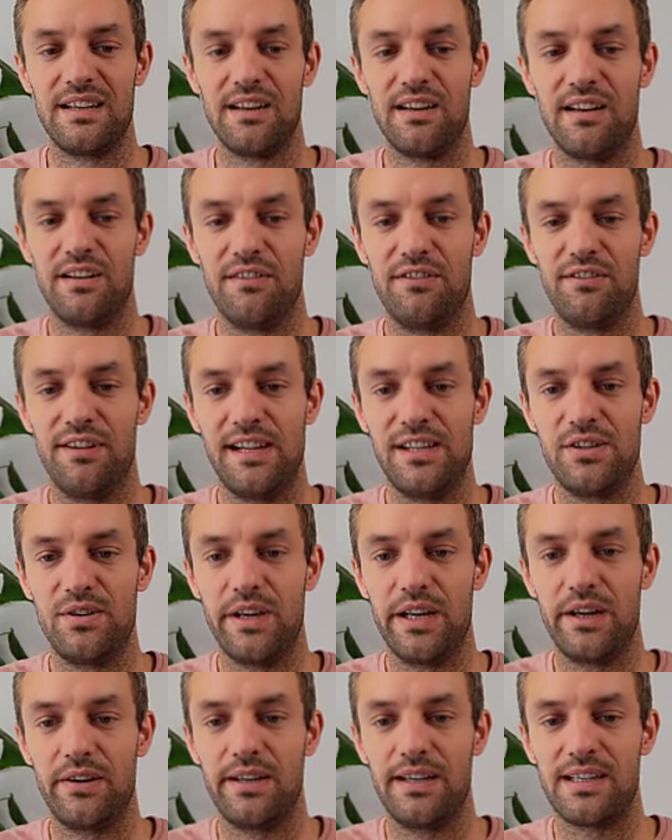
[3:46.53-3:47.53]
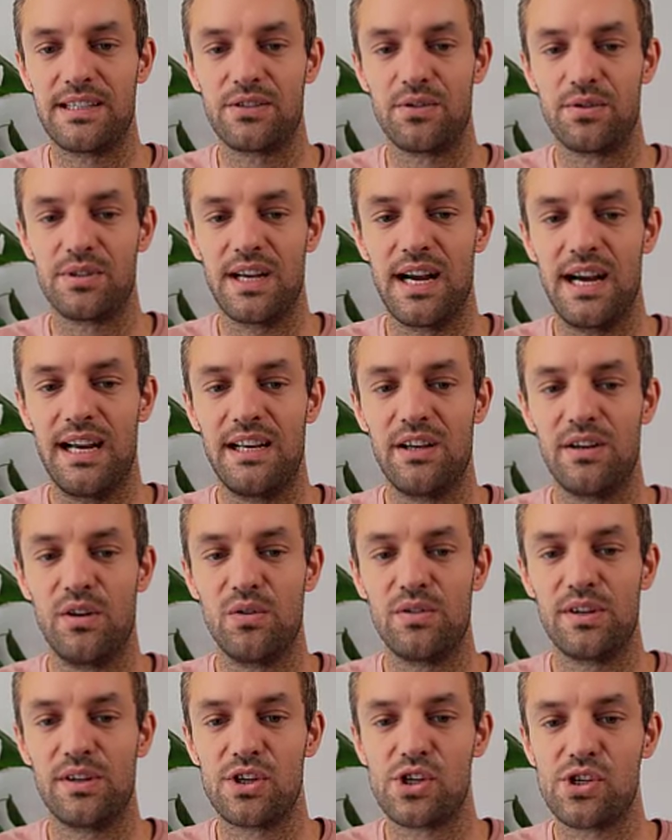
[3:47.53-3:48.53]
Value Areas durch alle
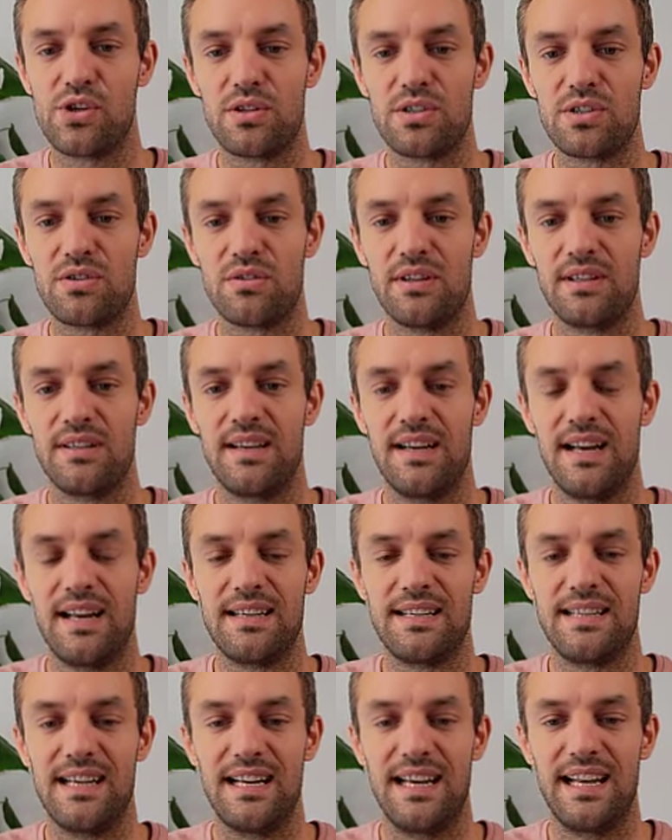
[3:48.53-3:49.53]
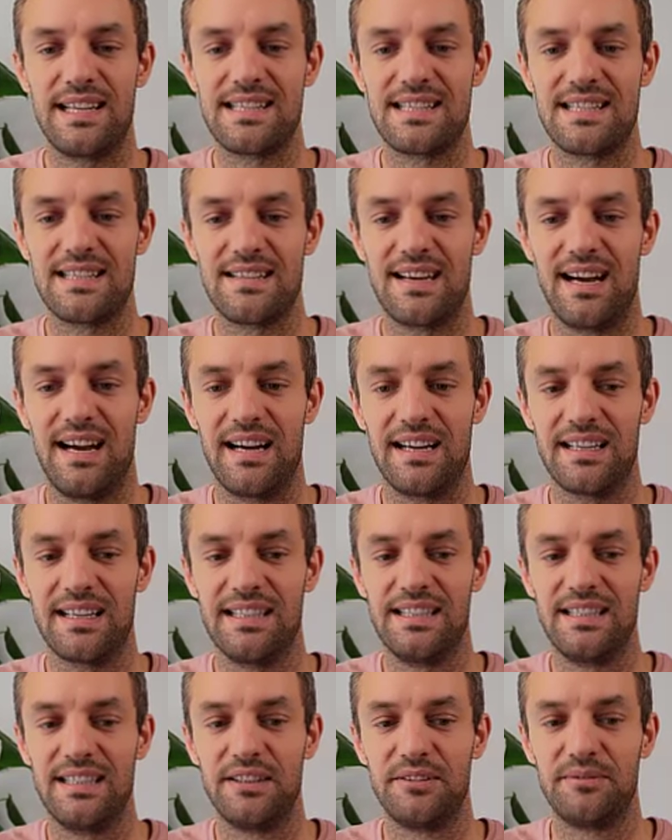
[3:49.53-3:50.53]
Unterstützungen der letzten Tage
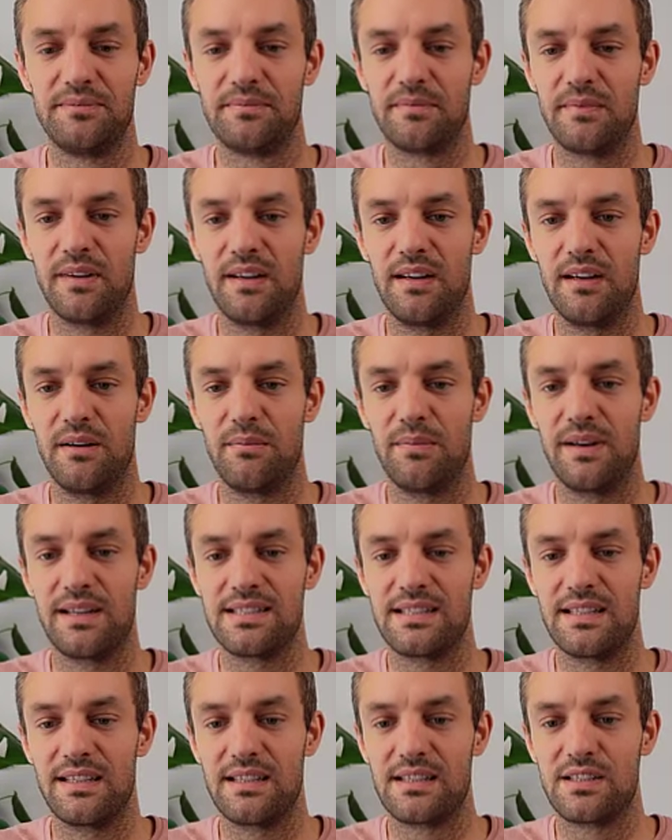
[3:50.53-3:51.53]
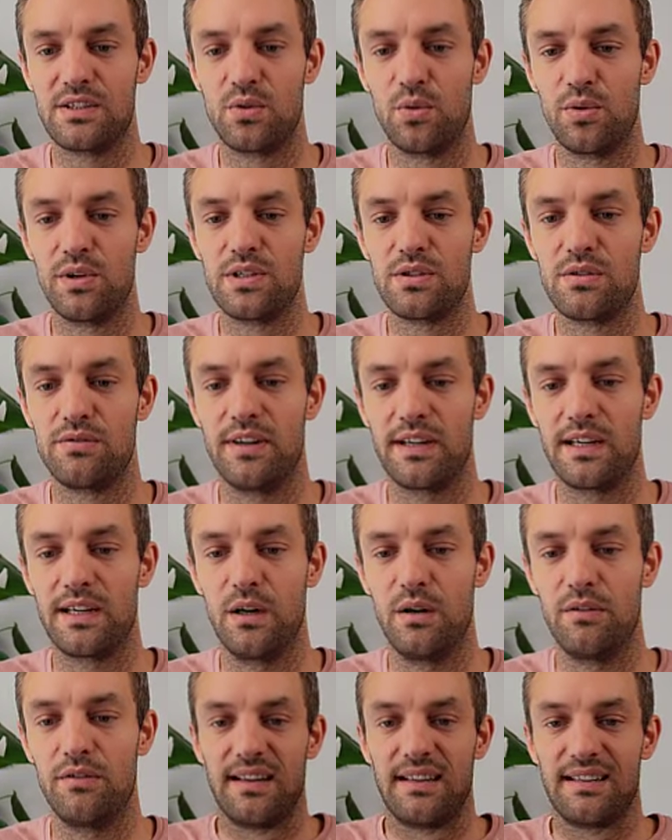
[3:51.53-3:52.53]
hier ähm, letzten Endes
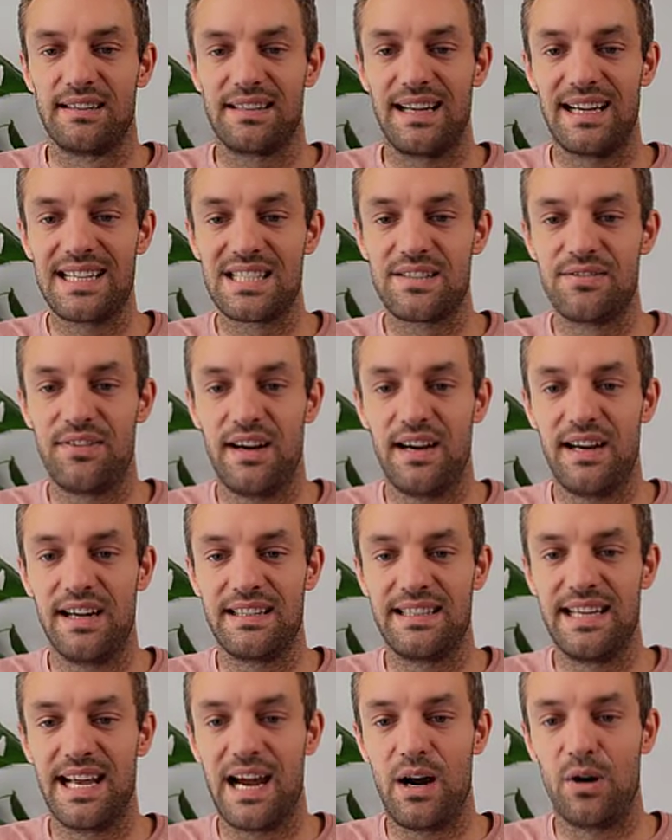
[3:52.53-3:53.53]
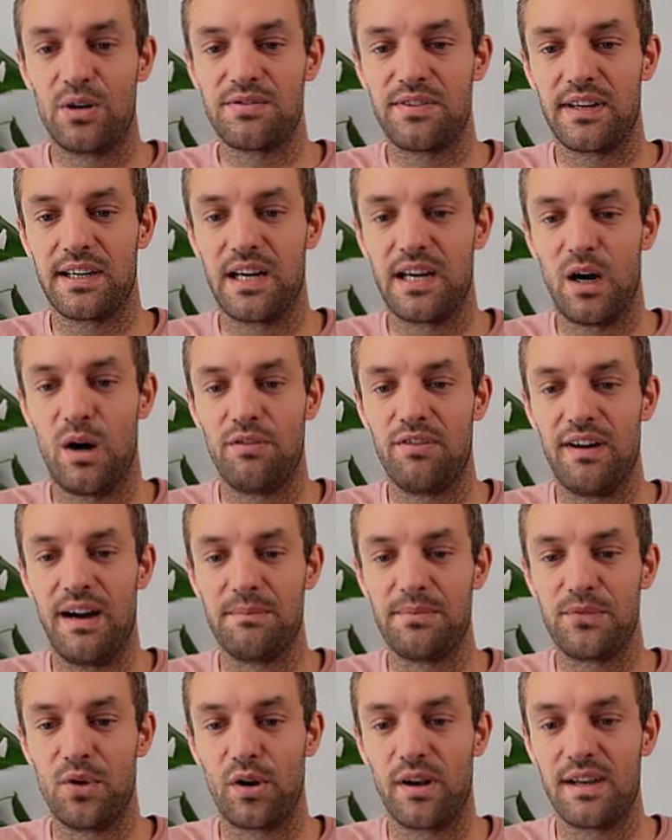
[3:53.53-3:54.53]
durchzuverkaufen. Das war der Ausverkauf
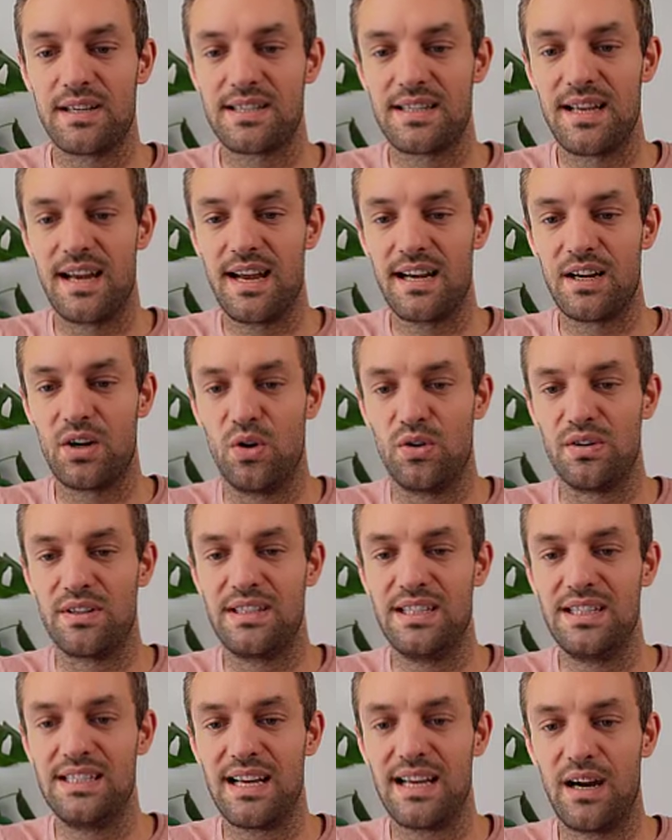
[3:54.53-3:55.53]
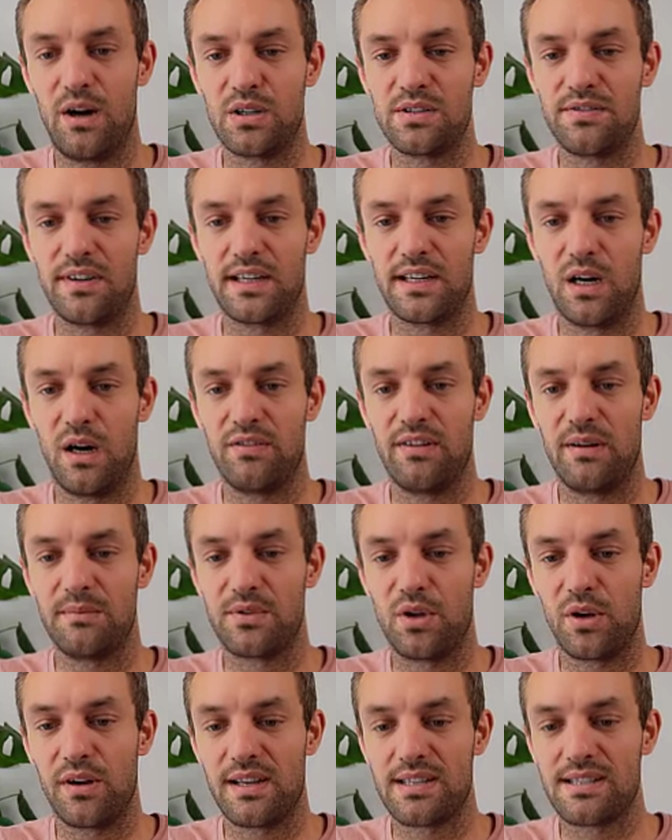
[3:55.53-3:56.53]
am Donnerstag und dieser Ausverkauf am
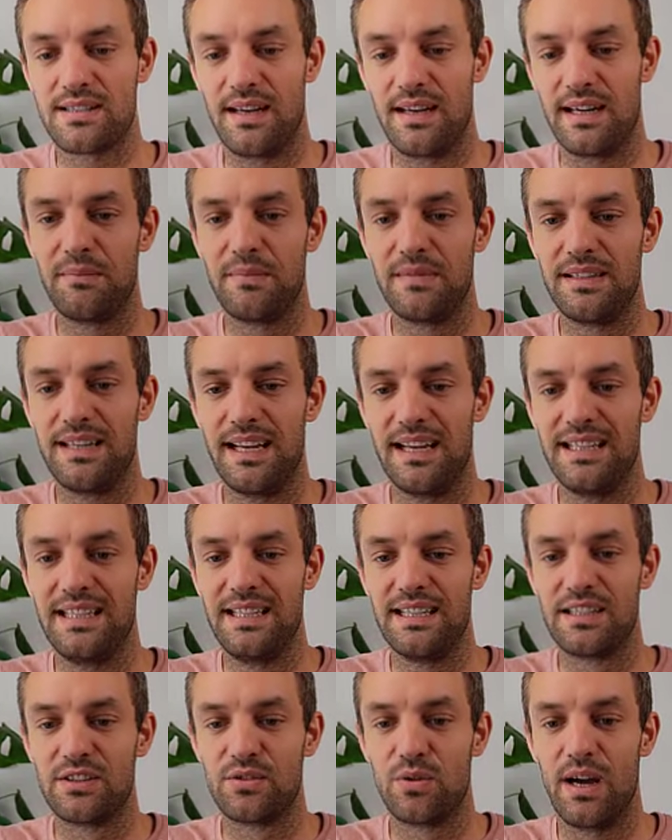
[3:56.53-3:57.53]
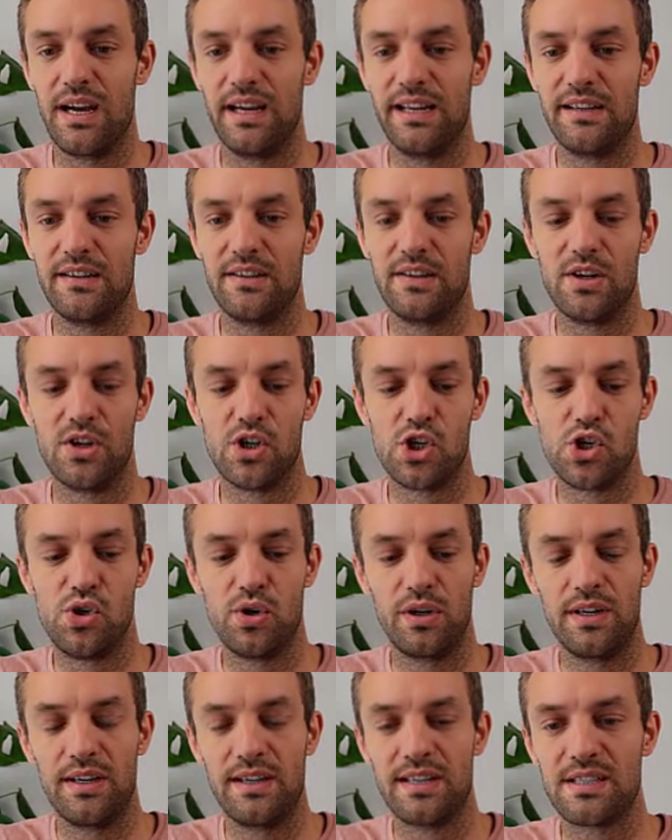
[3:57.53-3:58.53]
Donnerstag, der hier so ein
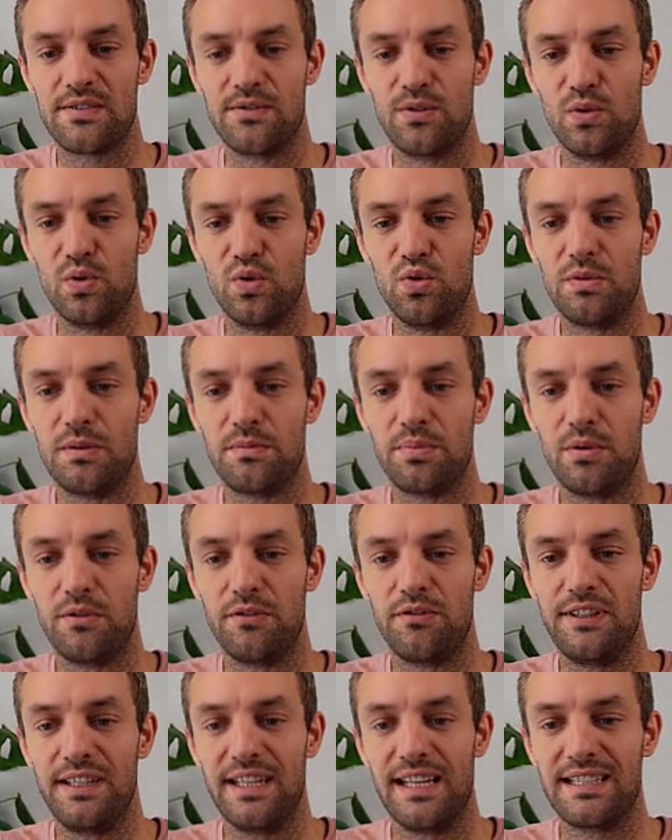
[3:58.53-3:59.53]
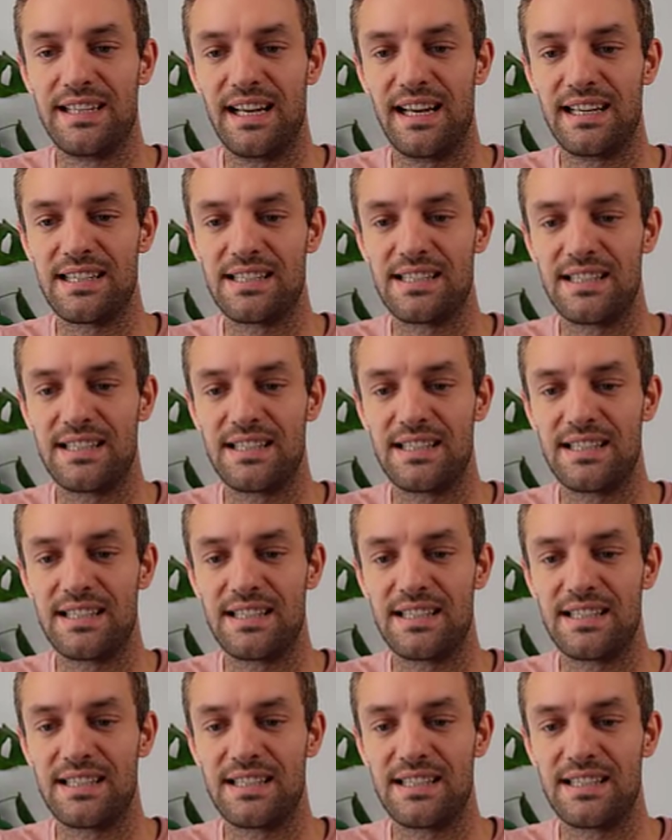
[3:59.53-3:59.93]
stückiges Volumenprofil hinterlassen